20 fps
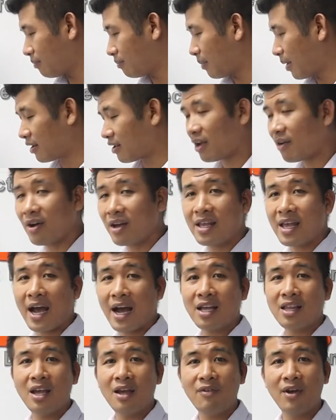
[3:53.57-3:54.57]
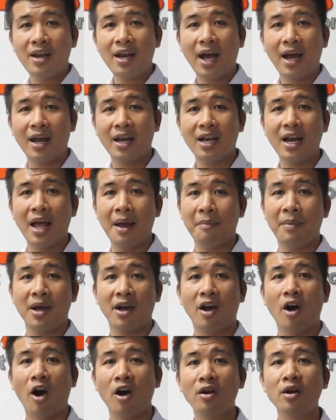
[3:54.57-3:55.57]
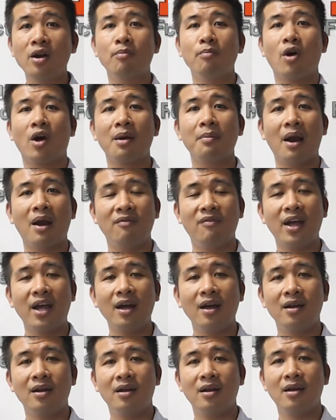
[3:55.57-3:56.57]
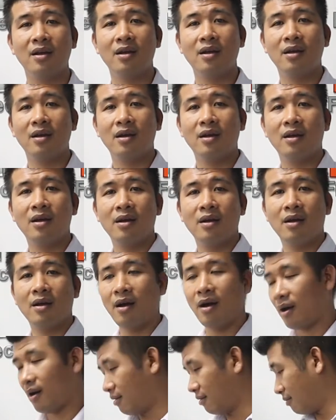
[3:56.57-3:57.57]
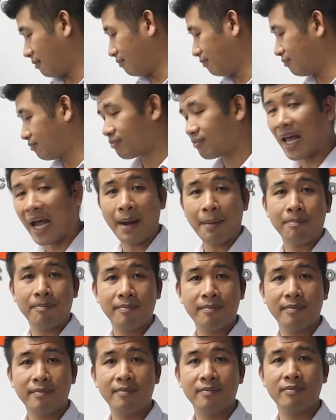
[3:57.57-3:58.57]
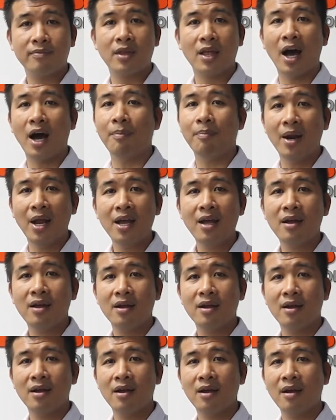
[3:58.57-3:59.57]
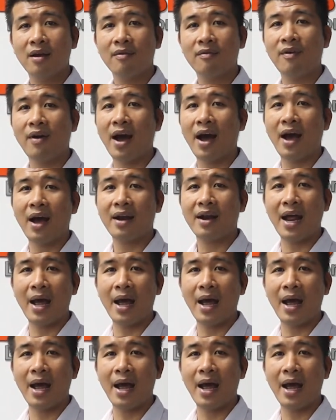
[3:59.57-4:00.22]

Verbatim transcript: mình sẽ phải trả cái chi phí này để mình có được một cái bản vẽ uh, đẹp hợp lý và